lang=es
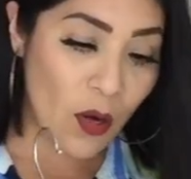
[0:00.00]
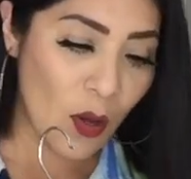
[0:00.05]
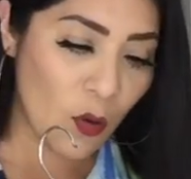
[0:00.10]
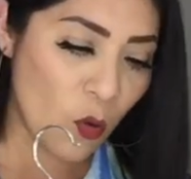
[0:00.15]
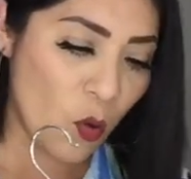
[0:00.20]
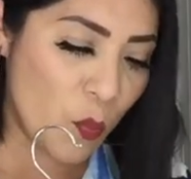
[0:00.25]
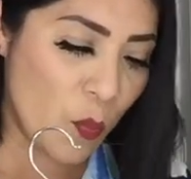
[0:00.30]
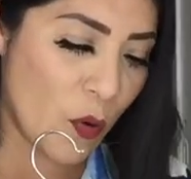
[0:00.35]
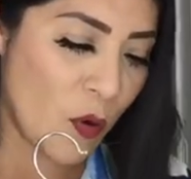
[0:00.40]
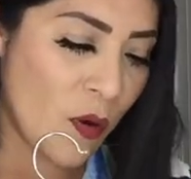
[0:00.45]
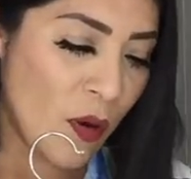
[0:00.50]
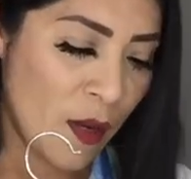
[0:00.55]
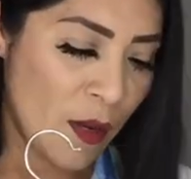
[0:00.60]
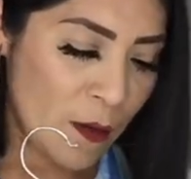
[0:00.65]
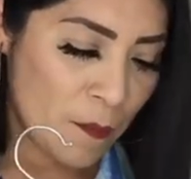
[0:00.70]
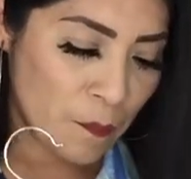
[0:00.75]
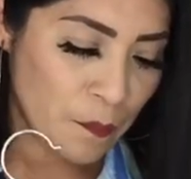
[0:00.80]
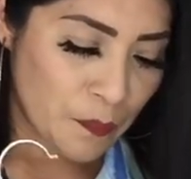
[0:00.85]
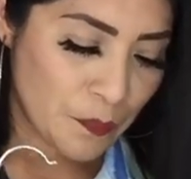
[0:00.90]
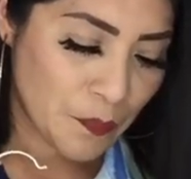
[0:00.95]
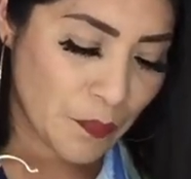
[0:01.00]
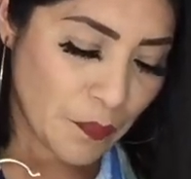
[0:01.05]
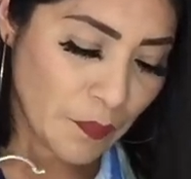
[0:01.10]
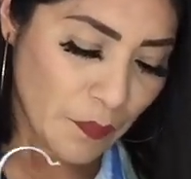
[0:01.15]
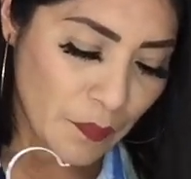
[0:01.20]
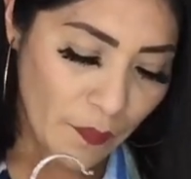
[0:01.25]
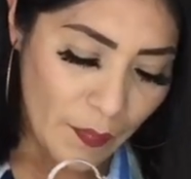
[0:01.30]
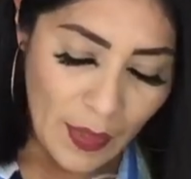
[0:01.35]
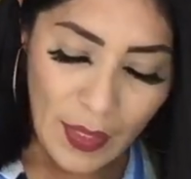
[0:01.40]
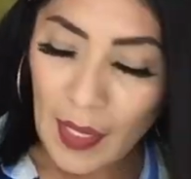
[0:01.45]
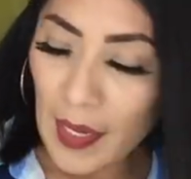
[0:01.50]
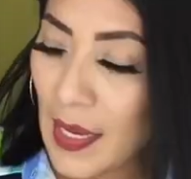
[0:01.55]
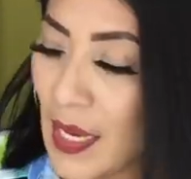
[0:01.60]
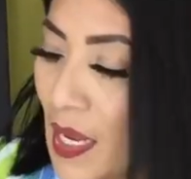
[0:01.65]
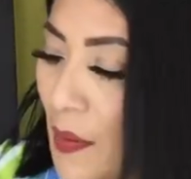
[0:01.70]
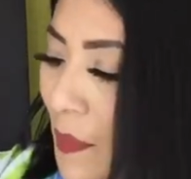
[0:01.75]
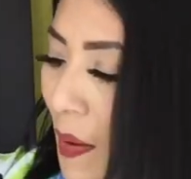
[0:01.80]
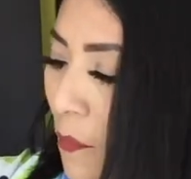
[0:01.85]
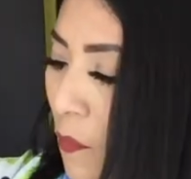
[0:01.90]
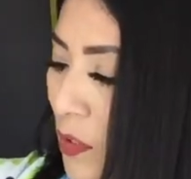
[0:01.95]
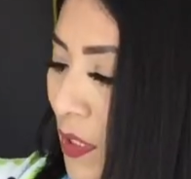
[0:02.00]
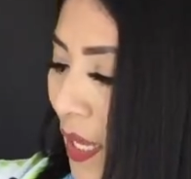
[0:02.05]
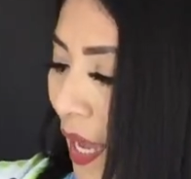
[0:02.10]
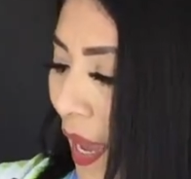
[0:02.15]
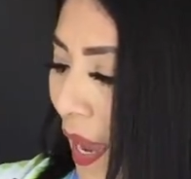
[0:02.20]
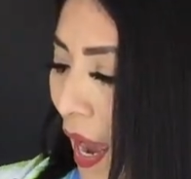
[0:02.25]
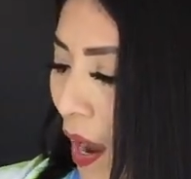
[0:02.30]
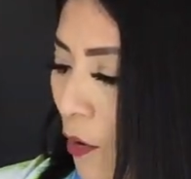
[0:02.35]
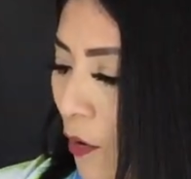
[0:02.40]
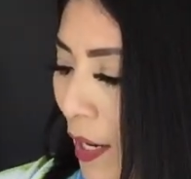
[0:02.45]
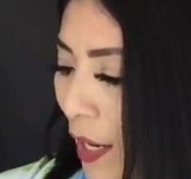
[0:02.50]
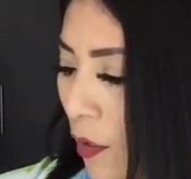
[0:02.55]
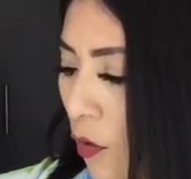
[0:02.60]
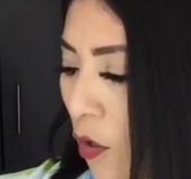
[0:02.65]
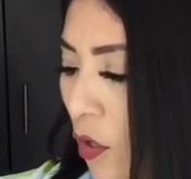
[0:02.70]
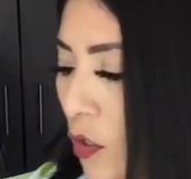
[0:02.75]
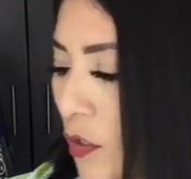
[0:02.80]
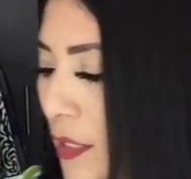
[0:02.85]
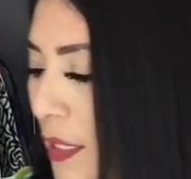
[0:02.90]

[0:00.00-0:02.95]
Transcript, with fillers: no lo ocupo. Y vamos a, ahora con